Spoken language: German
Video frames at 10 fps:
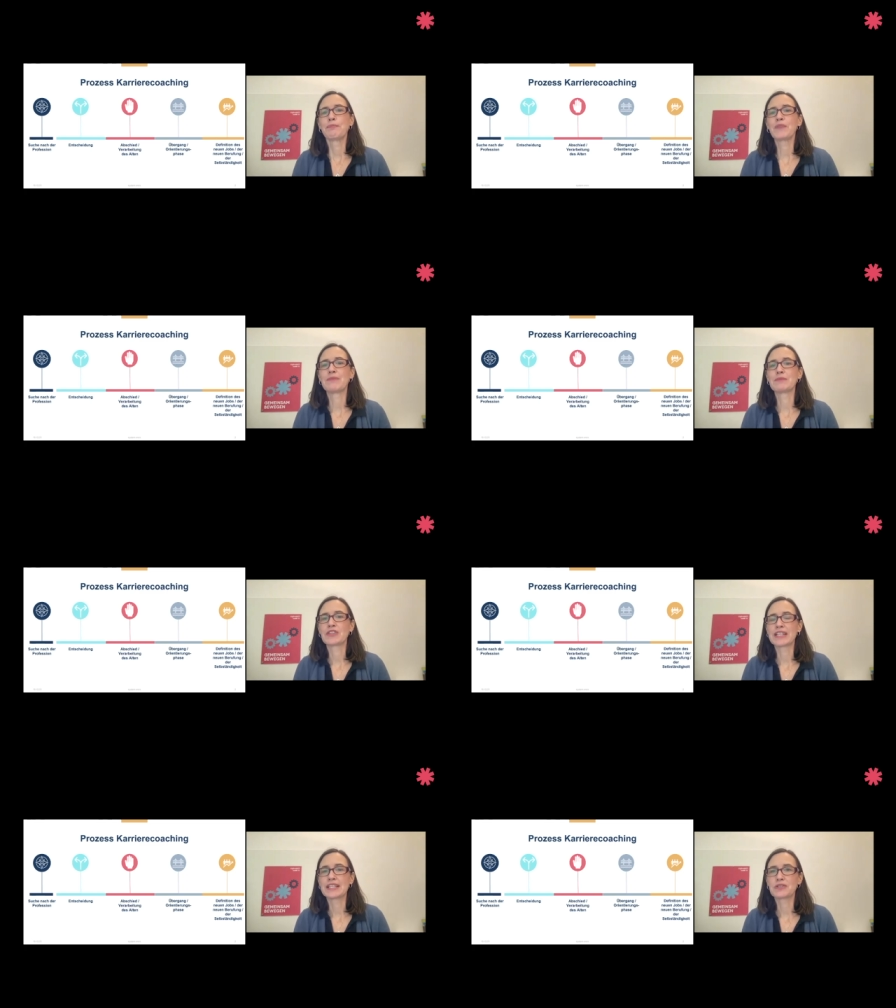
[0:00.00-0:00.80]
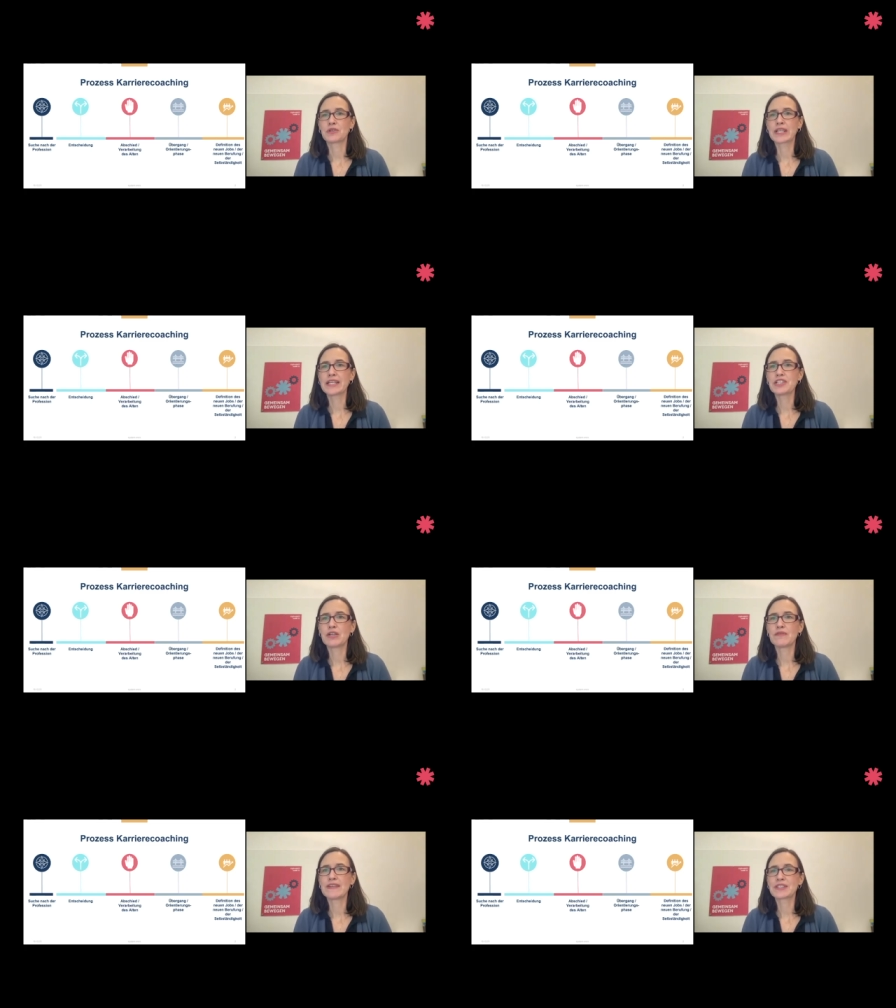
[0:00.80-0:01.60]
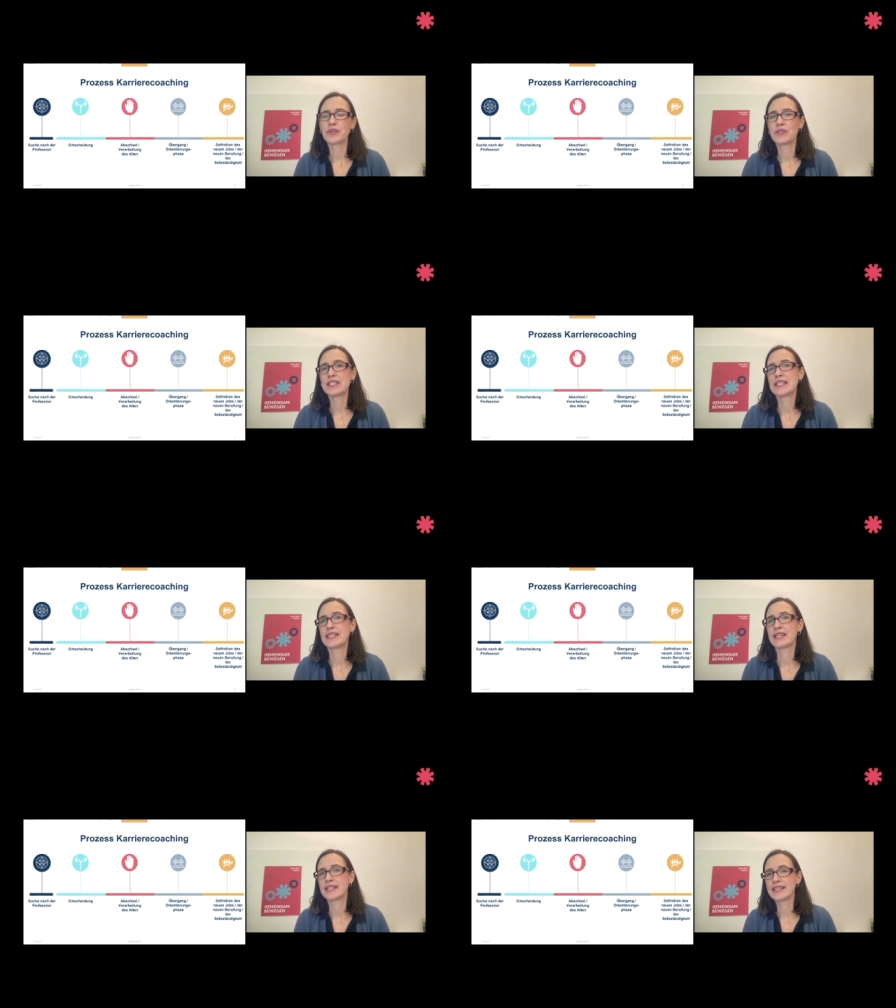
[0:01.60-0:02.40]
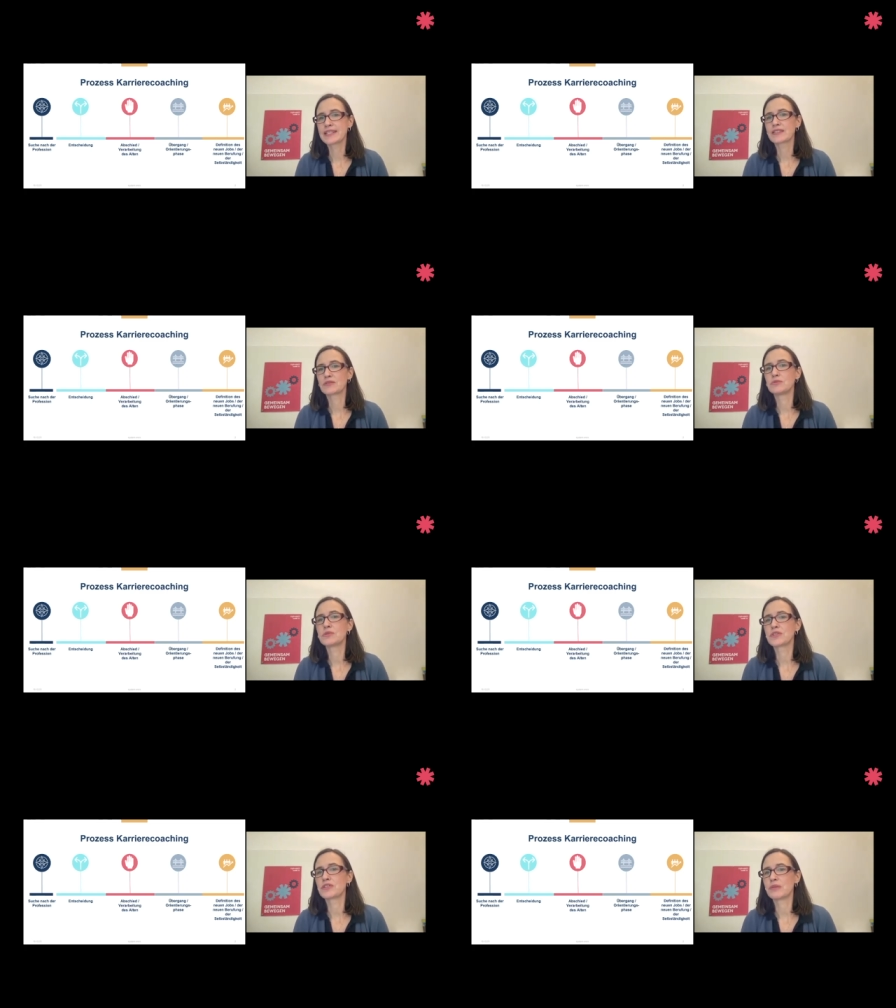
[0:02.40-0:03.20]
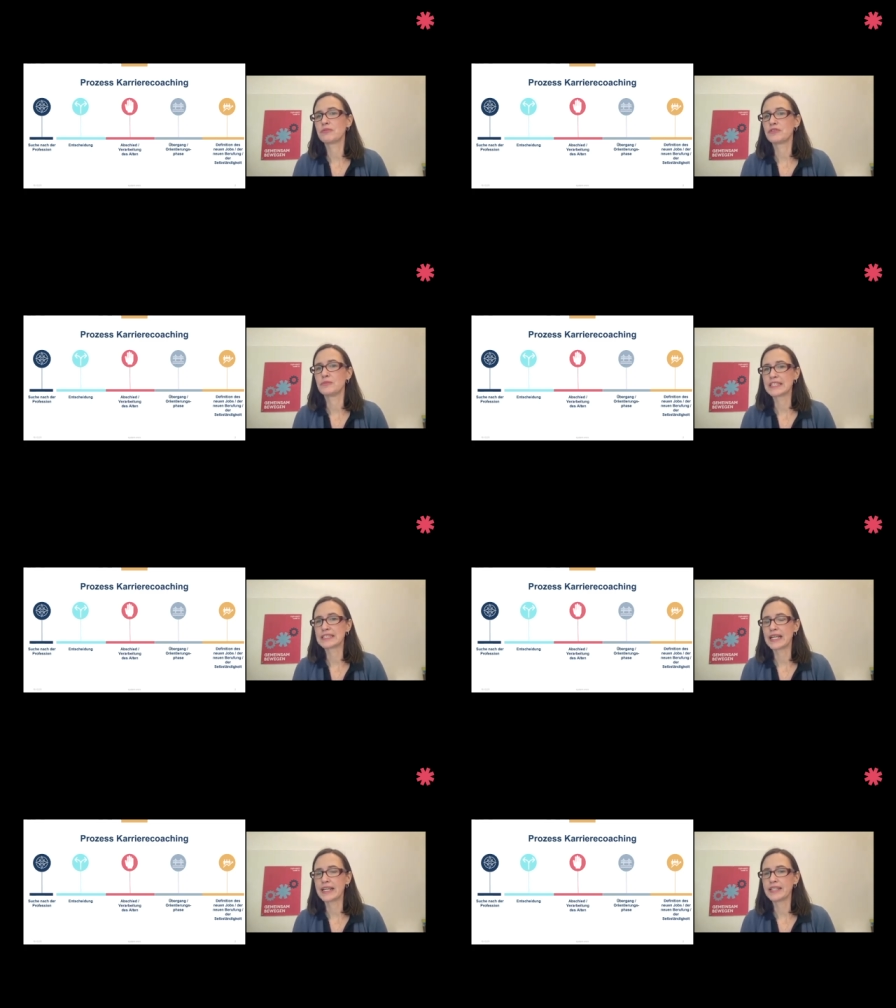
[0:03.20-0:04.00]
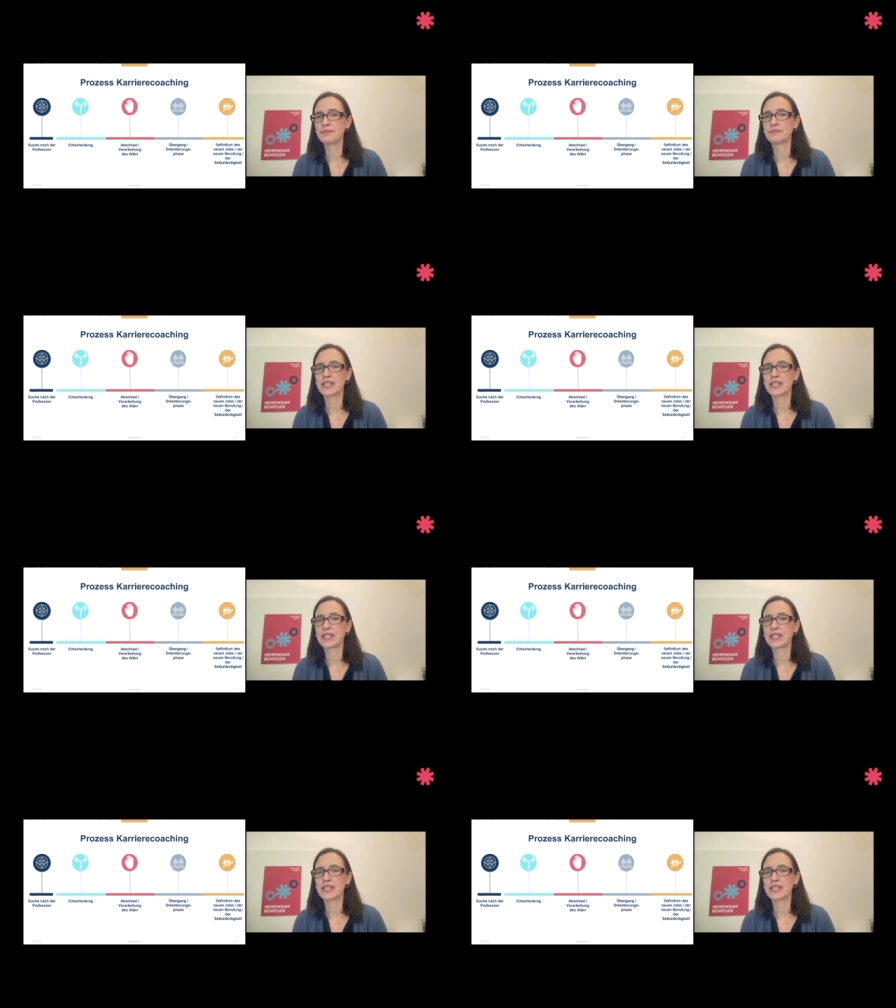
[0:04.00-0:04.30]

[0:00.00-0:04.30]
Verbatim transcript: ähm, sondern ganz konkret schaue, was könnte denn der nächste gute Job für mich sein.